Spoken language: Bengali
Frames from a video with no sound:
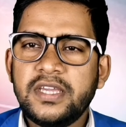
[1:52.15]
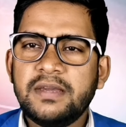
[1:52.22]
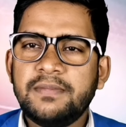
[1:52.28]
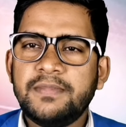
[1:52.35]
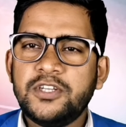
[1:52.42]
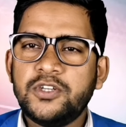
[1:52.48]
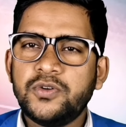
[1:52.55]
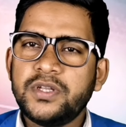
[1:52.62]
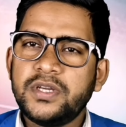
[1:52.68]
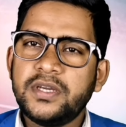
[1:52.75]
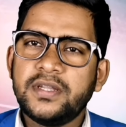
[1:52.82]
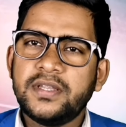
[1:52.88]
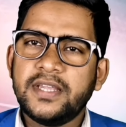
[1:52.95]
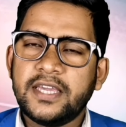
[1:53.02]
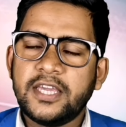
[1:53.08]
এই ভিডিওটি
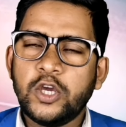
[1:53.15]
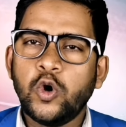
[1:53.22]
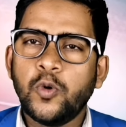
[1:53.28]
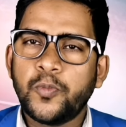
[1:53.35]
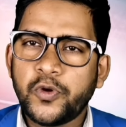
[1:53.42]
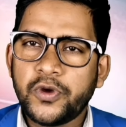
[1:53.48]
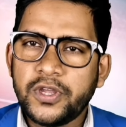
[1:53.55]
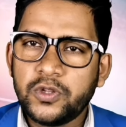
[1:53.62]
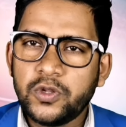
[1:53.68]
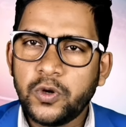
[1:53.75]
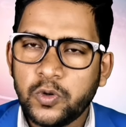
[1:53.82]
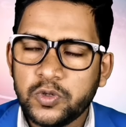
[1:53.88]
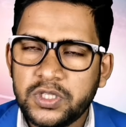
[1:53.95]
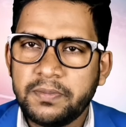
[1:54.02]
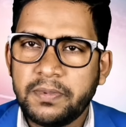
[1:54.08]
দেখে উপকৃত
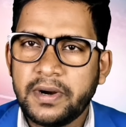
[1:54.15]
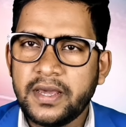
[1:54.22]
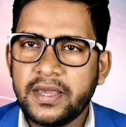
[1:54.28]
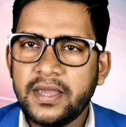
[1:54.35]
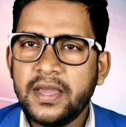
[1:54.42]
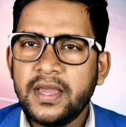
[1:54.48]
হতে পারে